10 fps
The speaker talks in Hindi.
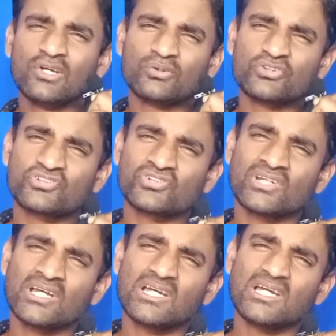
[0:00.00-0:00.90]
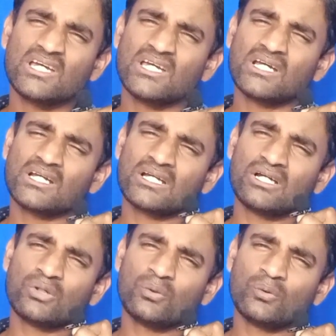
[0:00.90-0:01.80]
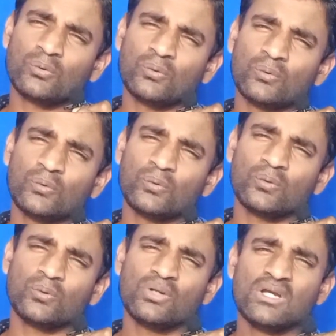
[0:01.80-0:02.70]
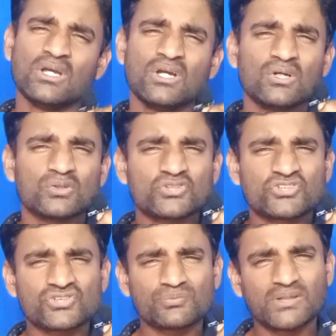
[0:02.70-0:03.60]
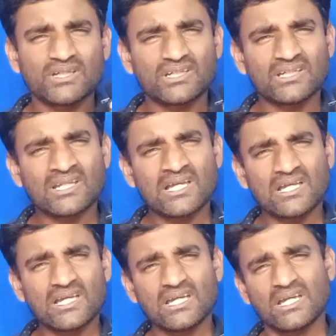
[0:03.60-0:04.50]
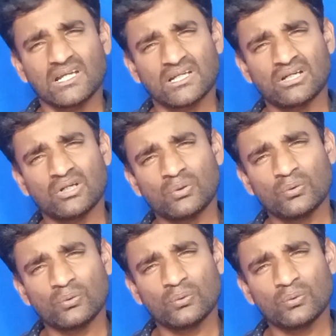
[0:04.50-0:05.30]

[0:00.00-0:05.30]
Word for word: कुछ ना कहो कुछ भी ना कहो